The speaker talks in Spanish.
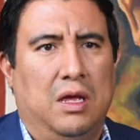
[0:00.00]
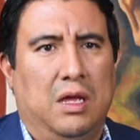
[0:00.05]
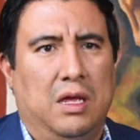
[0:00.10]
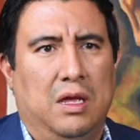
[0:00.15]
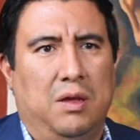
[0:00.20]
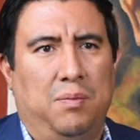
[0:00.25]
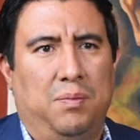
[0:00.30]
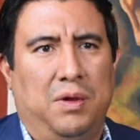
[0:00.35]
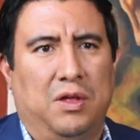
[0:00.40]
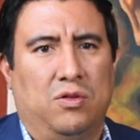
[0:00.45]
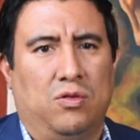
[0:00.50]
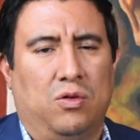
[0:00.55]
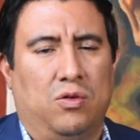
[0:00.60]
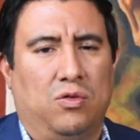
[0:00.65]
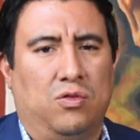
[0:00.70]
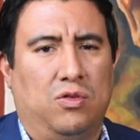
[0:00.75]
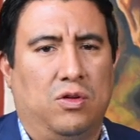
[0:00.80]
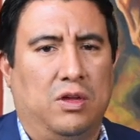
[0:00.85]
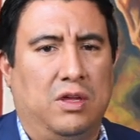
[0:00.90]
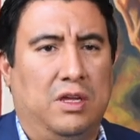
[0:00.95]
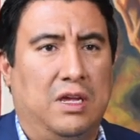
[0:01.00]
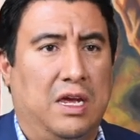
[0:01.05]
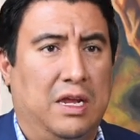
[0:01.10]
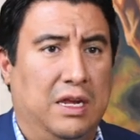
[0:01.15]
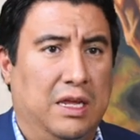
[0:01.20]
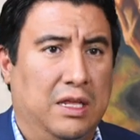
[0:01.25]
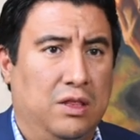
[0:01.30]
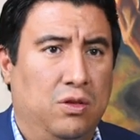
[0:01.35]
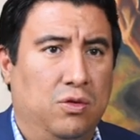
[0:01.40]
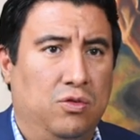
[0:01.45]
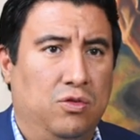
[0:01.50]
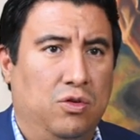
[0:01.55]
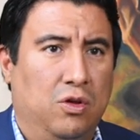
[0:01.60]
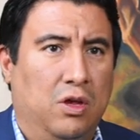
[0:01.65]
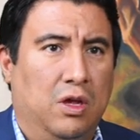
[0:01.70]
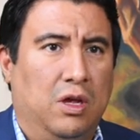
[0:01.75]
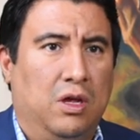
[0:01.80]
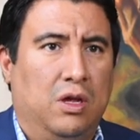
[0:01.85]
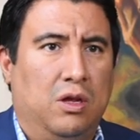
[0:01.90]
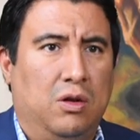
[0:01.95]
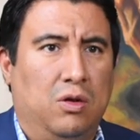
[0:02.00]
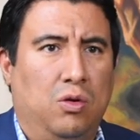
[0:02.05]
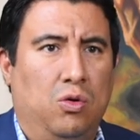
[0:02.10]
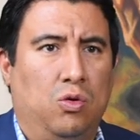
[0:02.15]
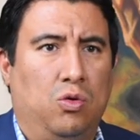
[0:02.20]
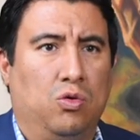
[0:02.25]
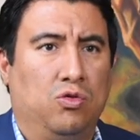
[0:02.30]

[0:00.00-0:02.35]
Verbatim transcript: eh, pesos ya netos, ¿no?